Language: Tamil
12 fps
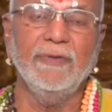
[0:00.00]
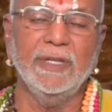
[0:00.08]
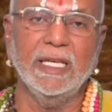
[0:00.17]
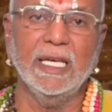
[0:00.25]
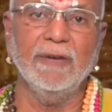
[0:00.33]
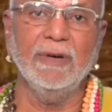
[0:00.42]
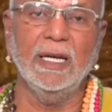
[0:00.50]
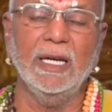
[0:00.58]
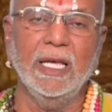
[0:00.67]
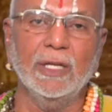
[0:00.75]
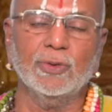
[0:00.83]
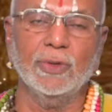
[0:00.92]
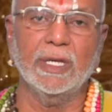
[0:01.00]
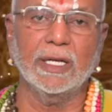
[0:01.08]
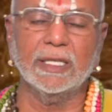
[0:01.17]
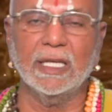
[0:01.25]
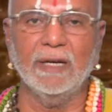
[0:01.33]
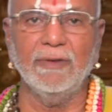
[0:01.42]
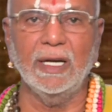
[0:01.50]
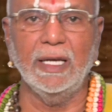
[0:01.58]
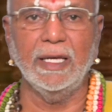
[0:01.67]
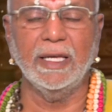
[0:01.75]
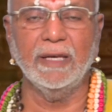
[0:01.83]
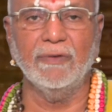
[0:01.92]
விஜயவல்லி
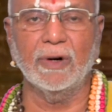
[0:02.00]
சுதர்சனவல்லி